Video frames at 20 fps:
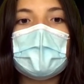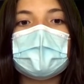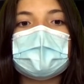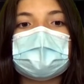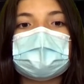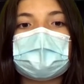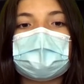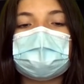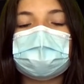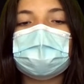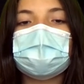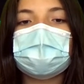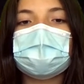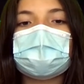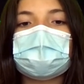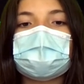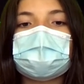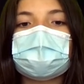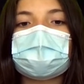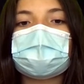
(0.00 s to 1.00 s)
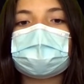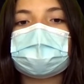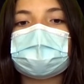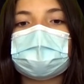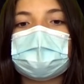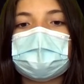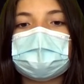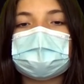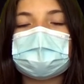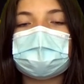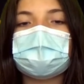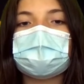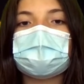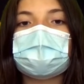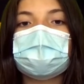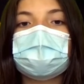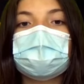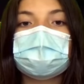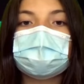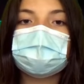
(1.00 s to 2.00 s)
C'est un mini-roman jeunesse avec
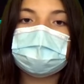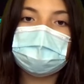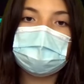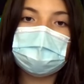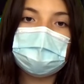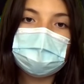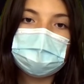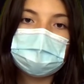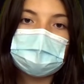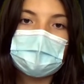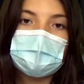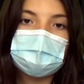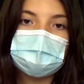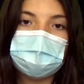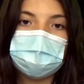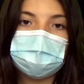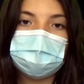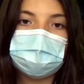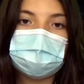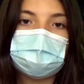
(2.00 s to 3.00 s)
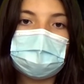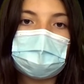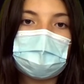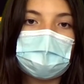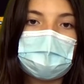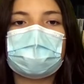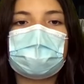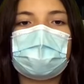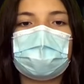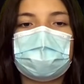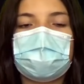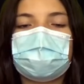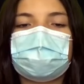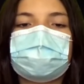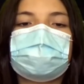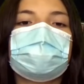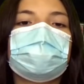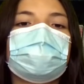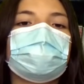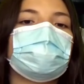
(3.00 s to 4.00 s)
beaucoup d'illustrations. La vie de
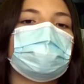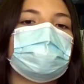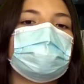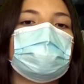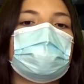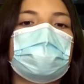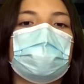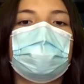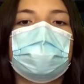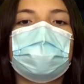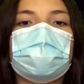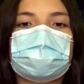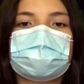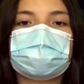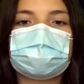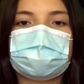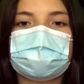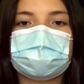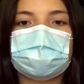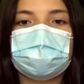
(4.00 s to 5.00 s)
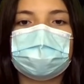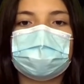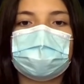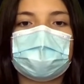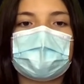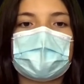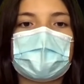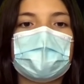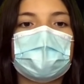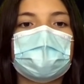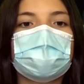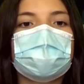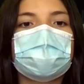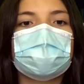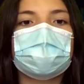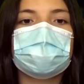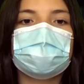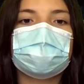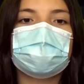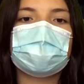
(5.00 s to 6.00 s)
Lily a bien changé depuis qu'un livre de
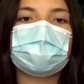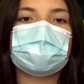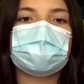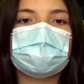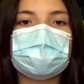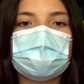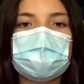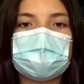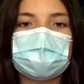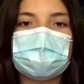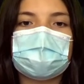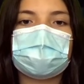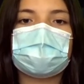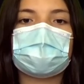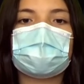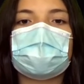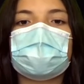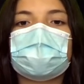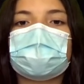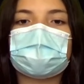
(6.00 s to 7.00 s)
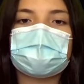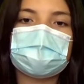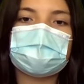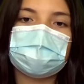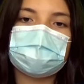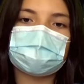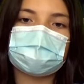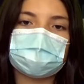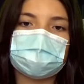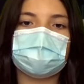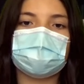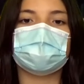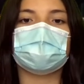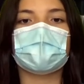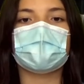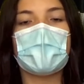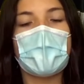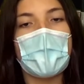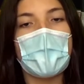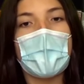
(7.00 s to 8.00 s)
magie est apparu auprès de son lit.
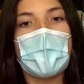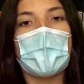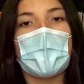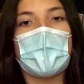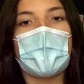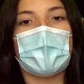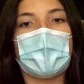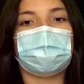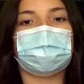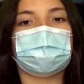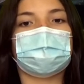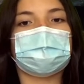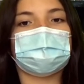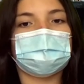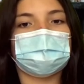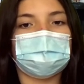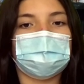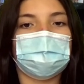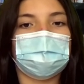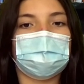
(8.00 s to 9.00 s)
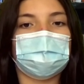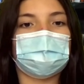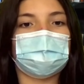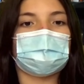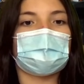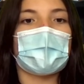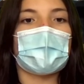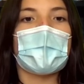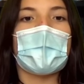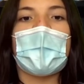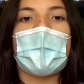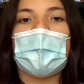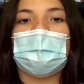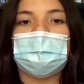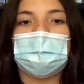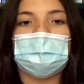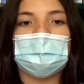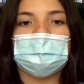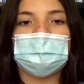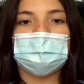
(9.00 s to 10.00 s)
Avec ce livre, elle
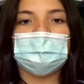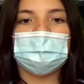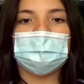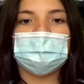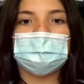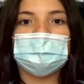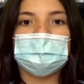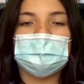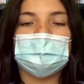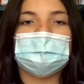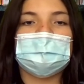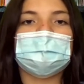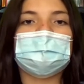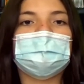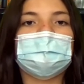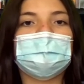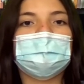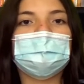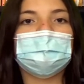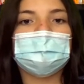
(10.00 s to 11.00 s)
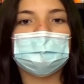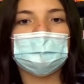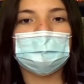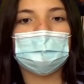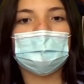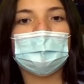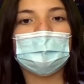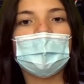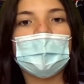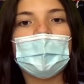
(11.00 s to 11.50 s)
parvient à voyager dans le temps.